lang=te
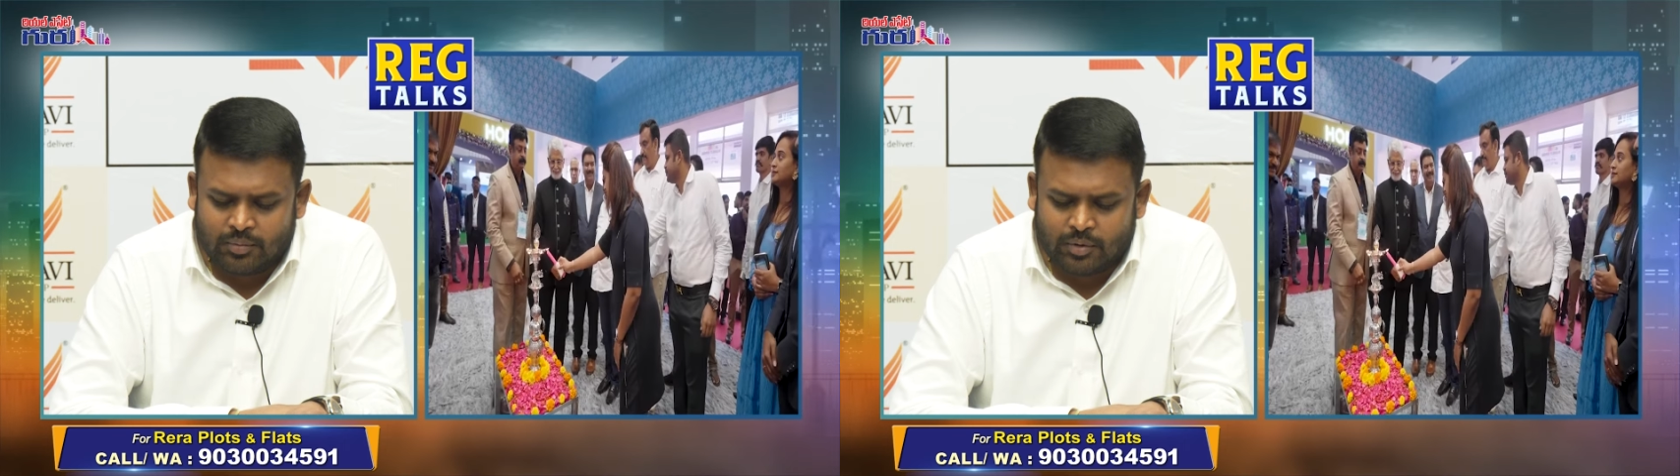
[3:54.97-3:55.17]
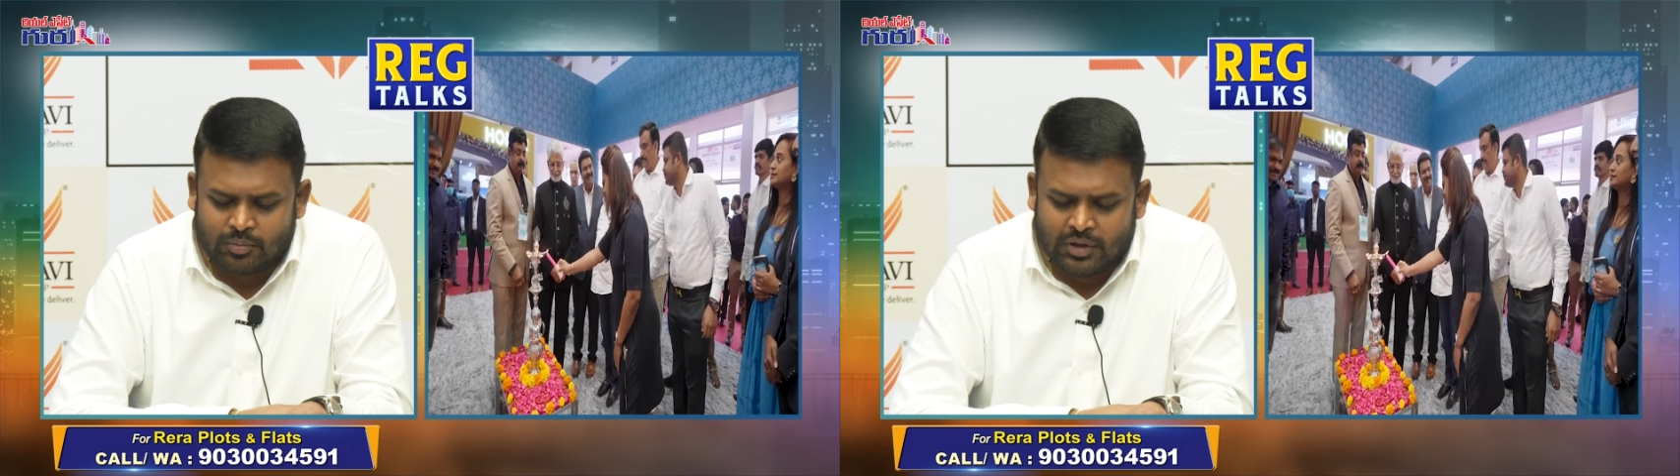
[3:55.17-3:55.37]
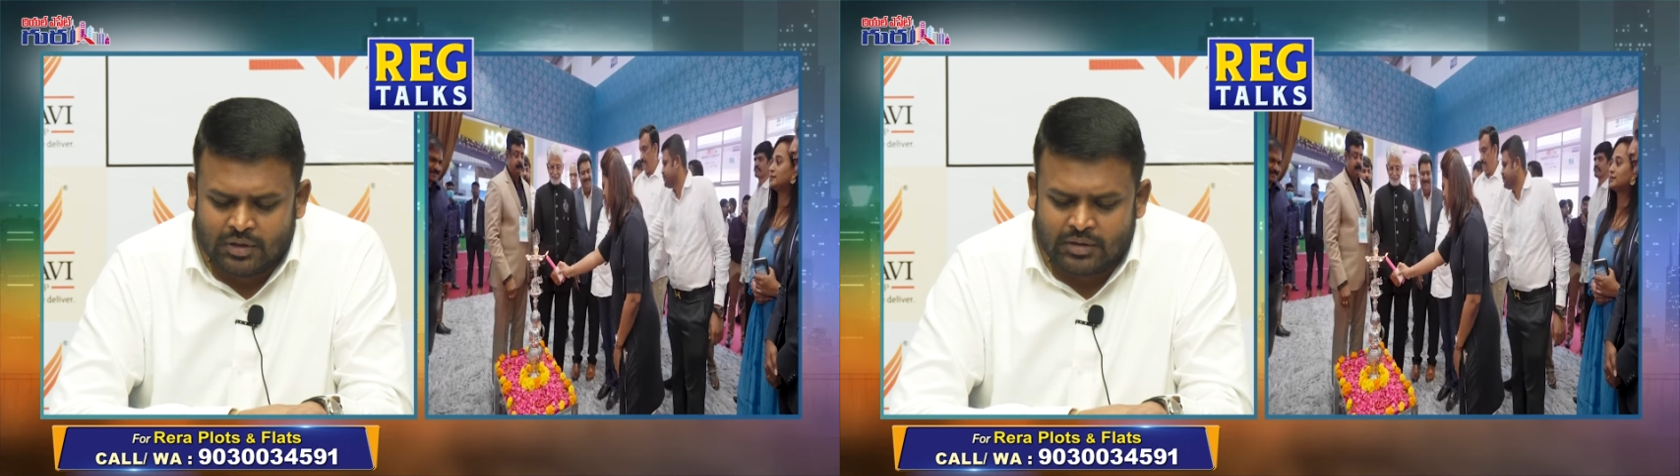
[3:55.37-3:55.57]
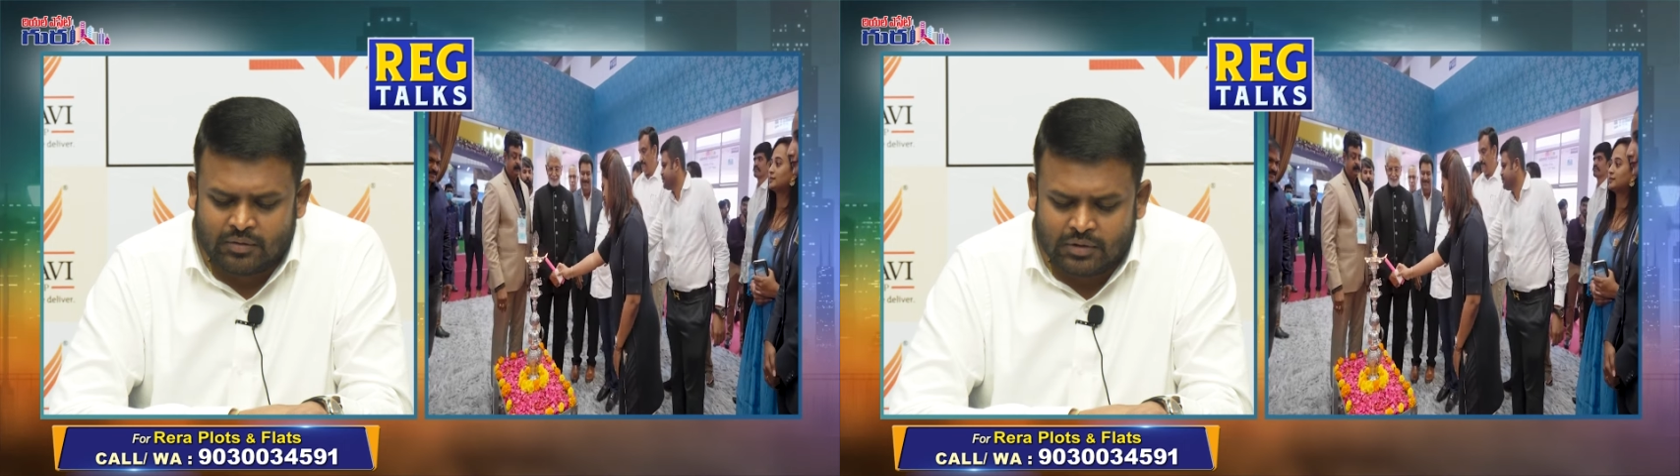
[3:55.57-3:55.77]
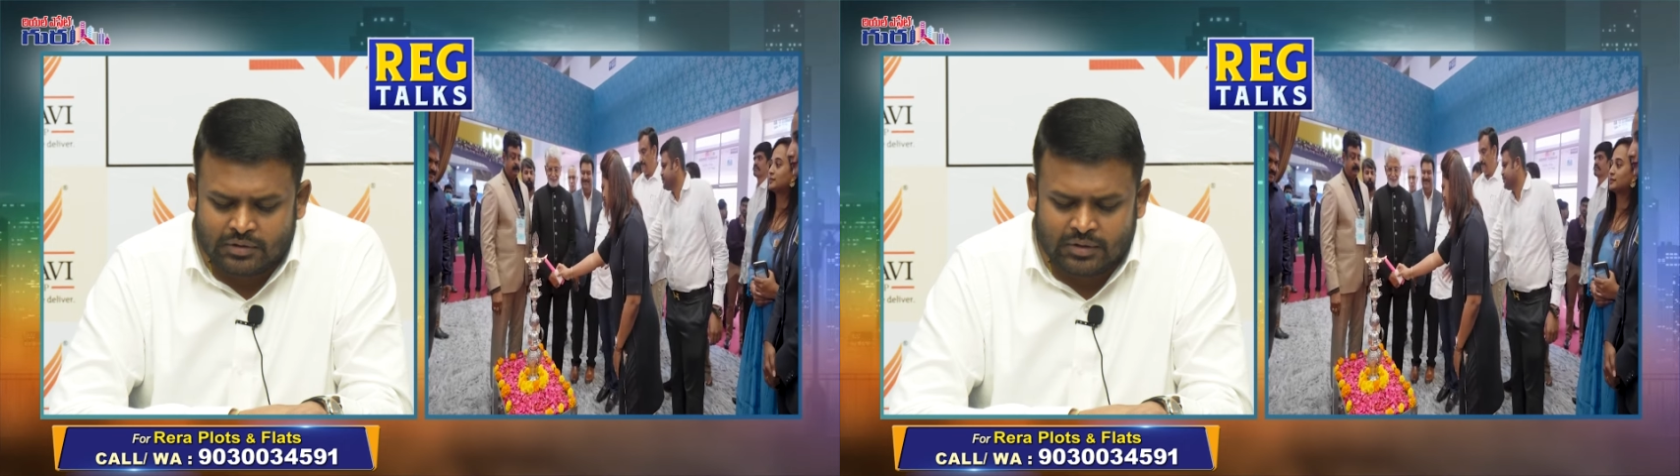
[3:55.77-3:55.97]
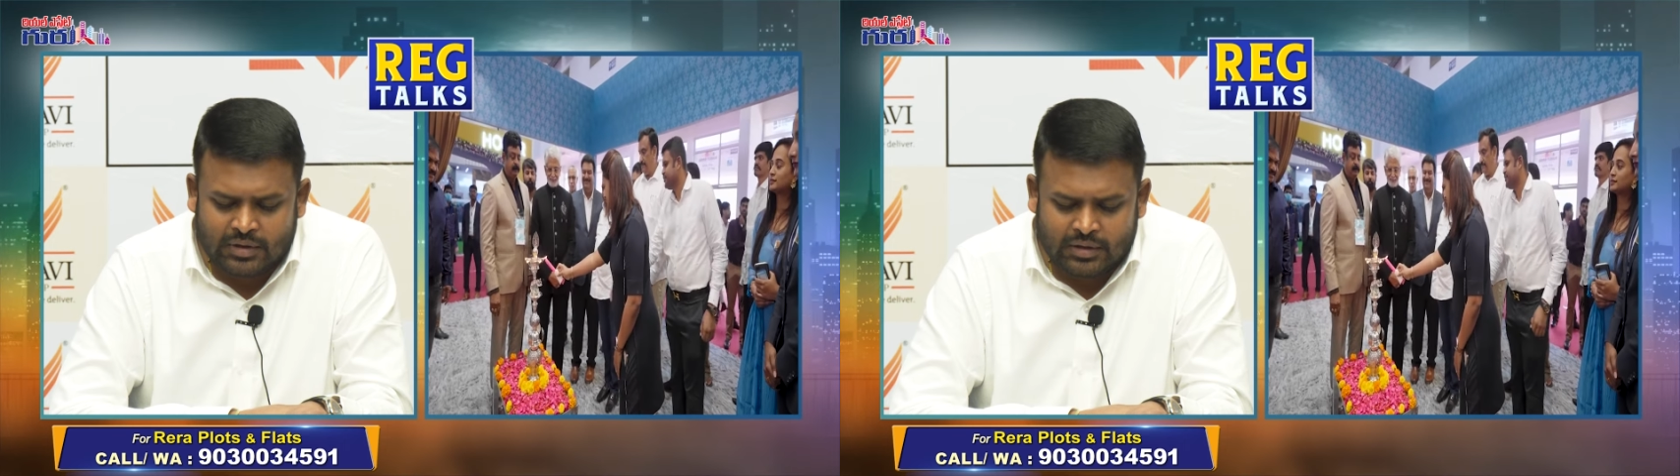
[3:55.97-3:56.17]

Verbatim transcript: మేము తెలియజేయవలసింది